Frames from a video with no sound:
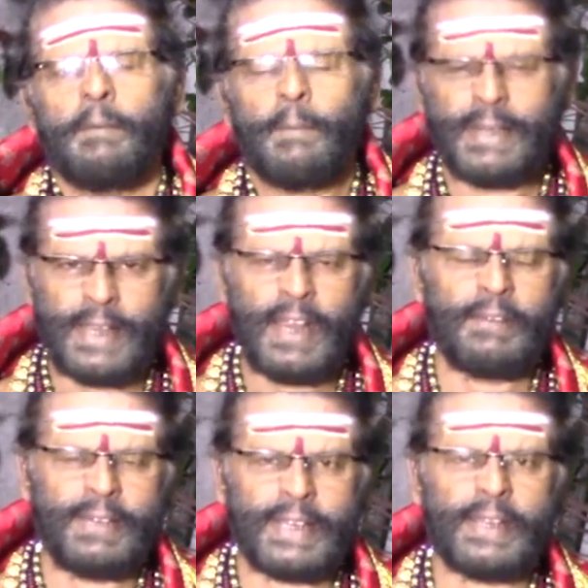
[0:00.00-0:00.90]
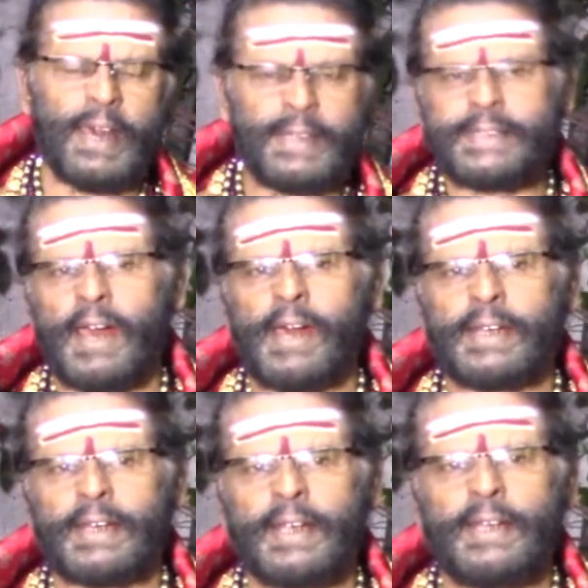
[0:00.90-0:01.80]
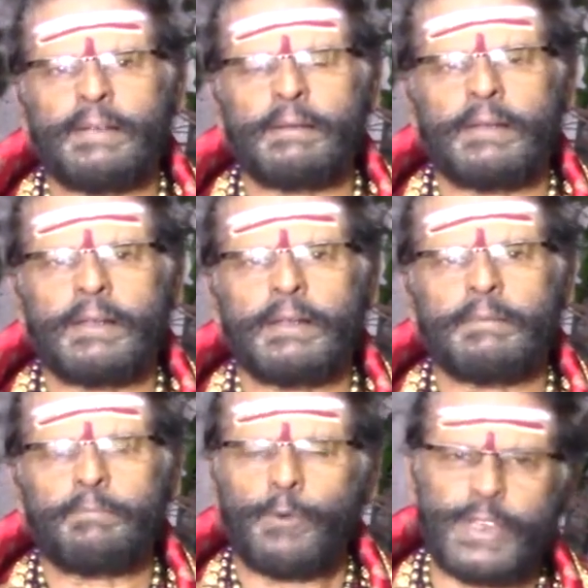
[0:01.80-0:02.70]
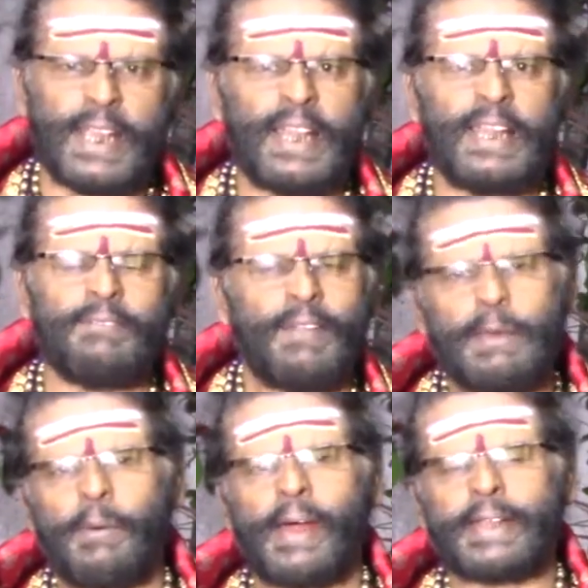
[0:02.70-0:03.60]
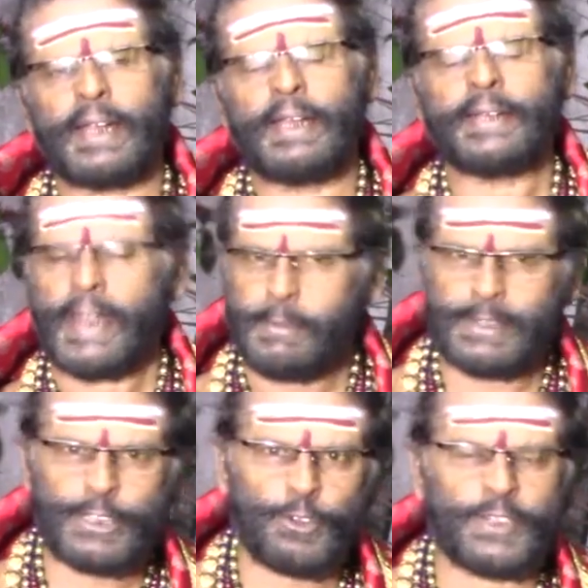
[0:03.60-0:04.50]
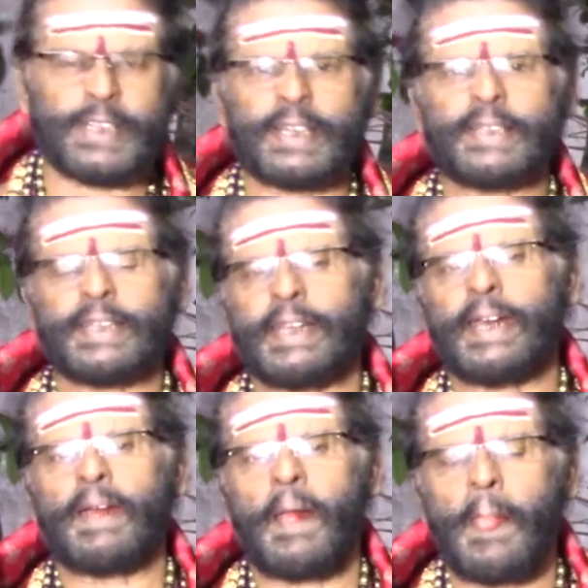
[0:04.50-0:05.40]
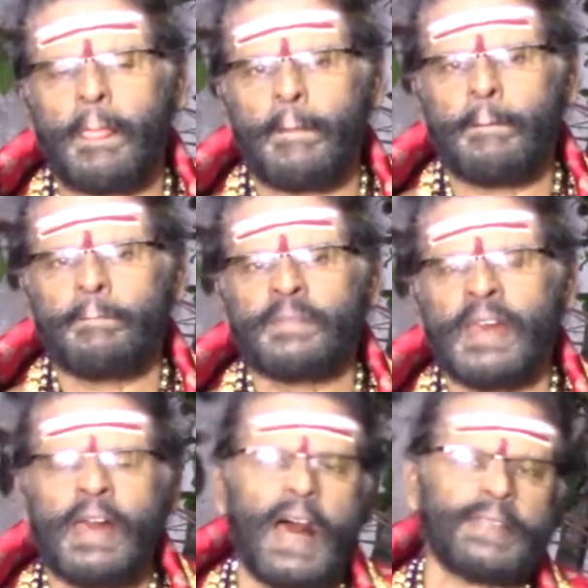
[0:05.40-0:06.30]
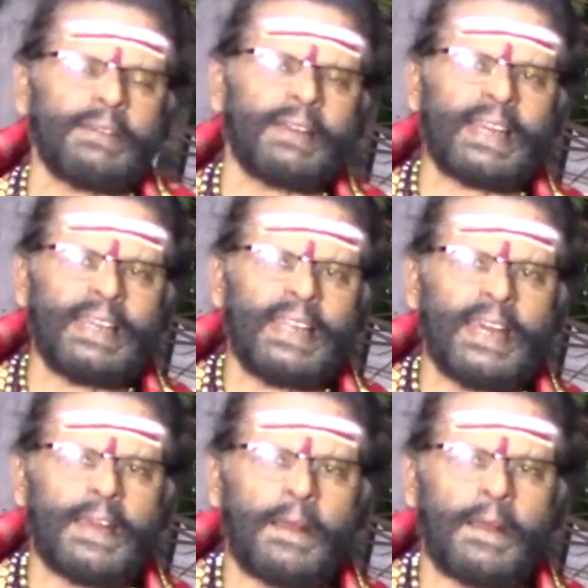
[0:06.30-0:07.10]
மண்டல விரத அனுஷ்டானங்கள் பூஜைகள் வழிபாடுகள் நடைபெற்று கொண்டிருக்கின்றன அந்த வகையிலே